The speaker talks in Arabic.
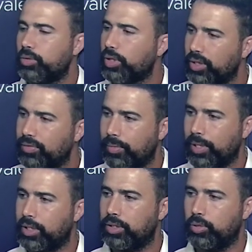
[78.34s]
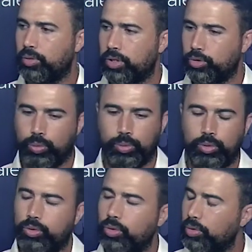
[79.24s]
اوني كابابل باش
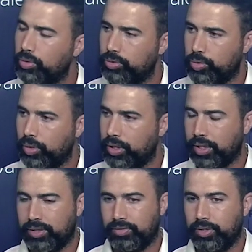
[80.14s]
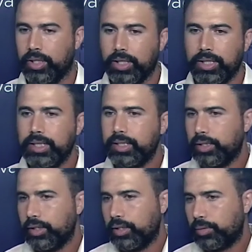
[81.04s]
نرجعوا on est capable de revenir pour la
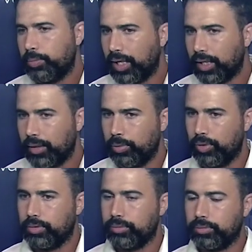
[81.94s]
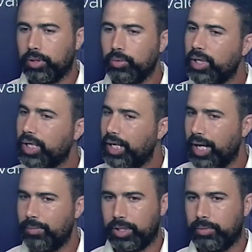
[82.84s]
simple raison احنا اوني est appelé à marquer
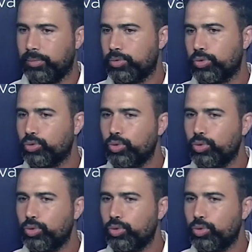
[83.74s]
deux